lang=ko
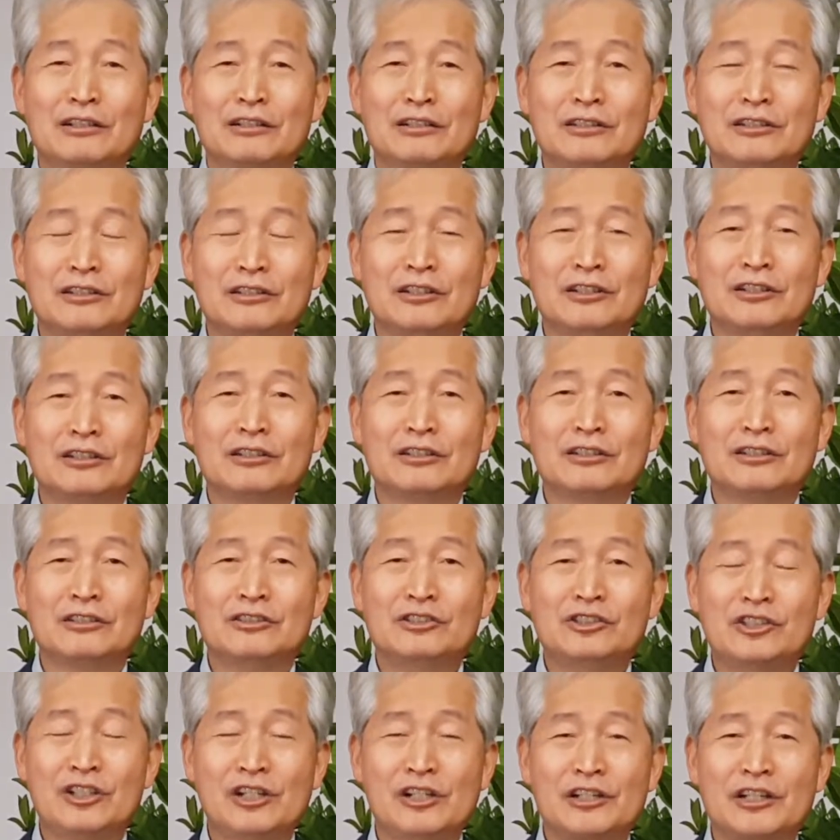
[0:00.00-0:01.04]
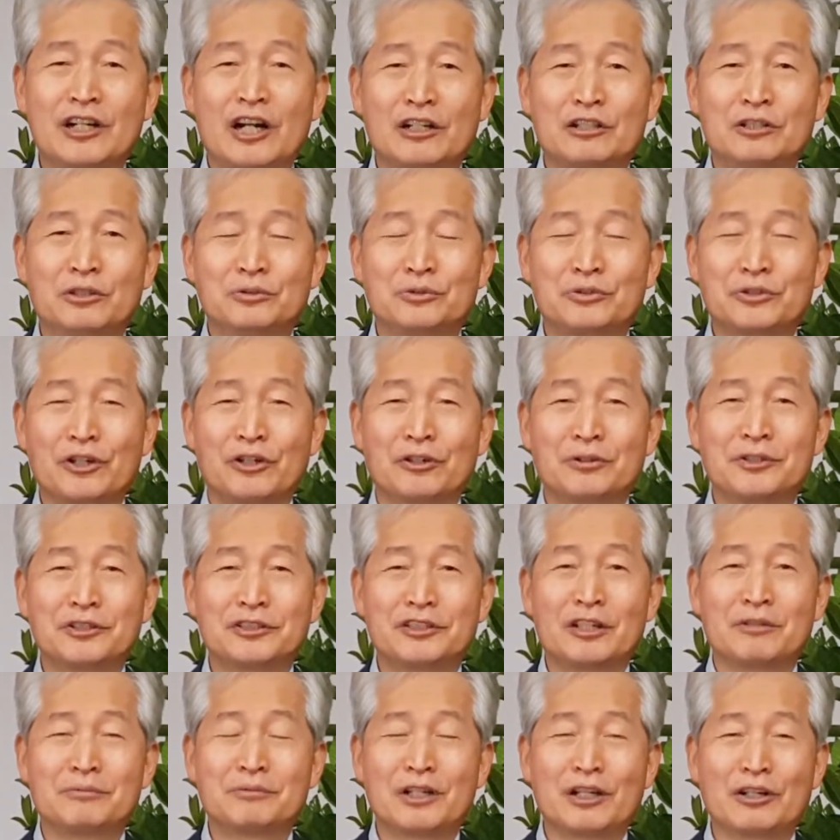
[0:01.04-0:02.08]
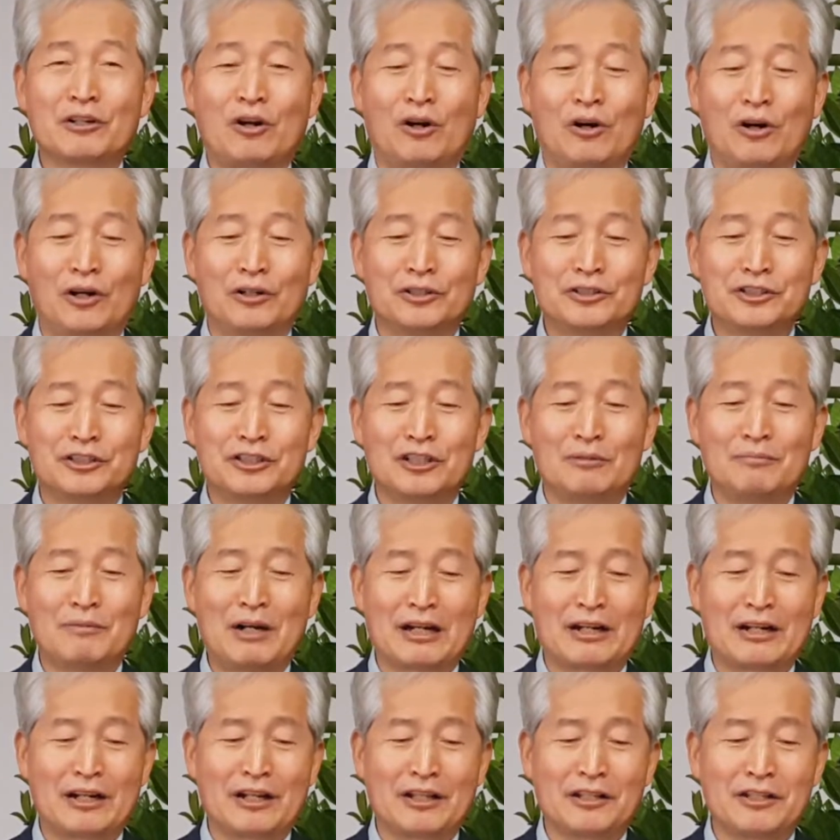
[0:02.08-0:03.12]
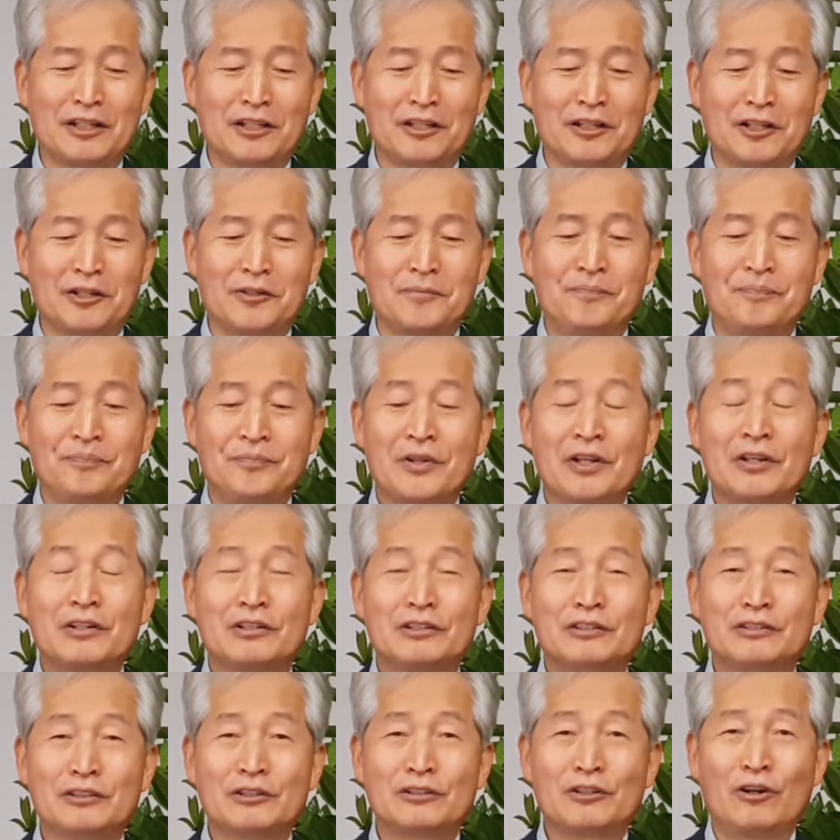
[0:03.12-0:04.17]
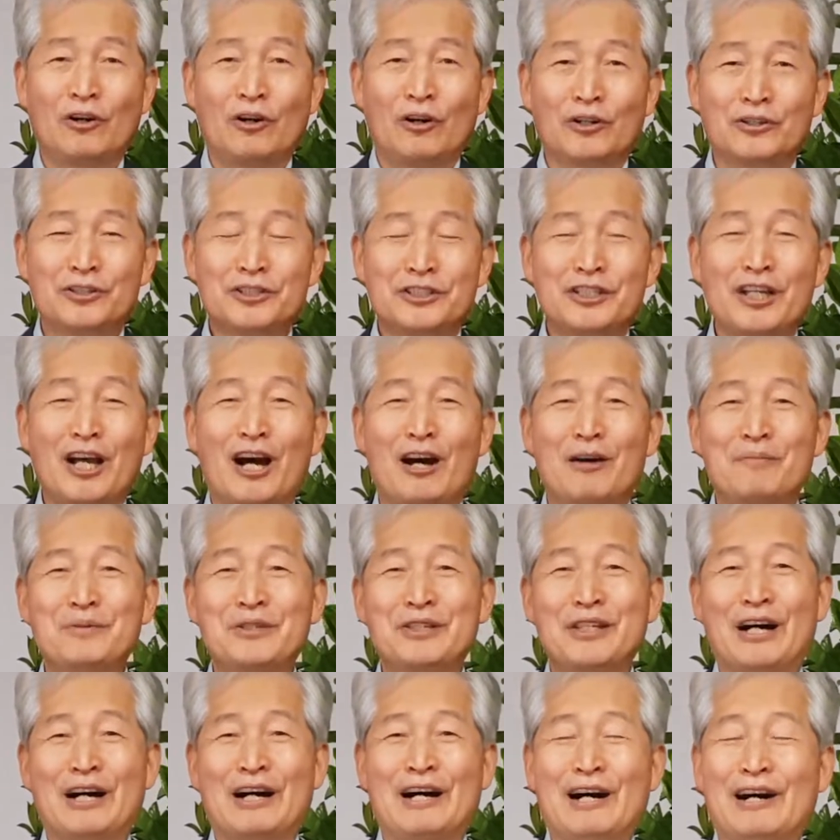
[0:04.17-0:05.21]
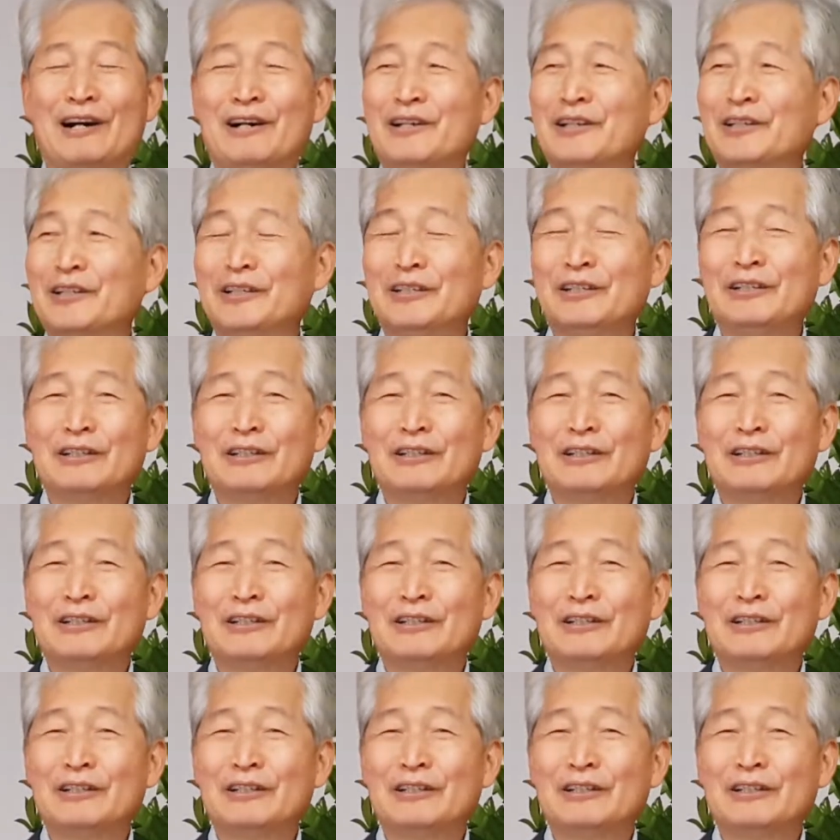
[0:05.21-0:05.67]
그 진리가 그 속에 없기 때문에 거짓을 말하나니 그는 거짓의 아비다.